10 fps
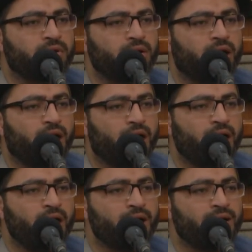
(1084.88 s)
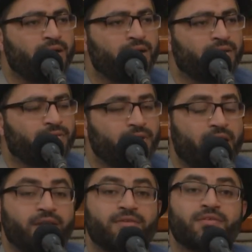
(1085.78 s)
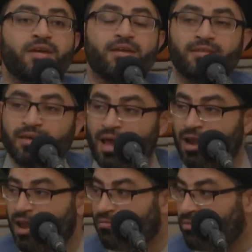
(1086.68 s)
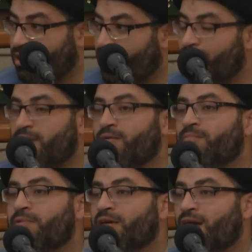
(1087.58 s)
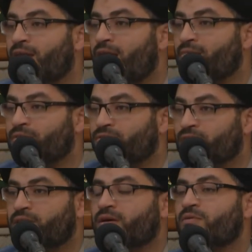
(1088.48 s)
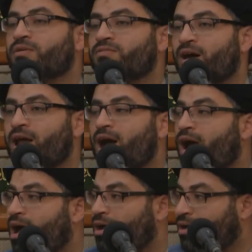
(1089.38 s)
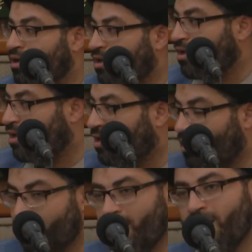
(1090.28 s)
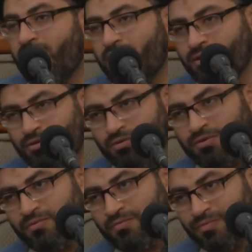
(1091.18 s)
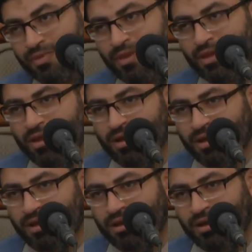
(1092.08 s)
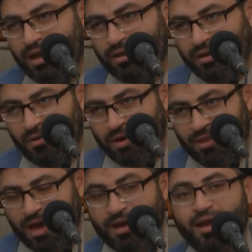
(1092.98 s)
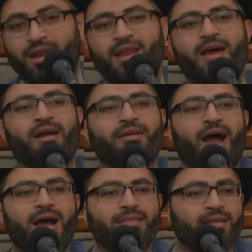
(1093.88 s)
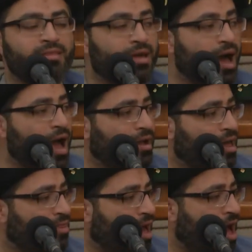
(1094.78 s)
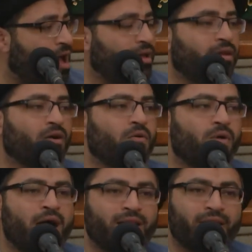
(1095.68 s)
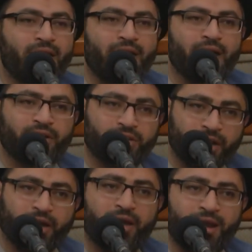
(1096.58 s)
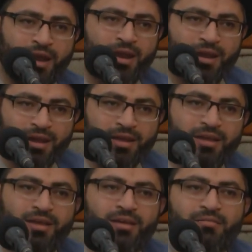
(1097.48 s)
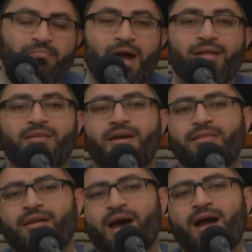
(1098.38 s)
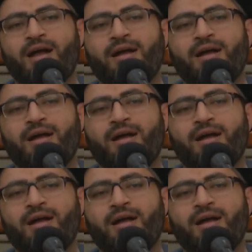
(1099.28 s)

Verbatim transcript: ها زين يصير يتكلم بكلام الصدق والصراحة لا لا يجوز لأنه إذا قال إحنا عددنا هكذا إحنا قواتنا هالشكل بعدين راح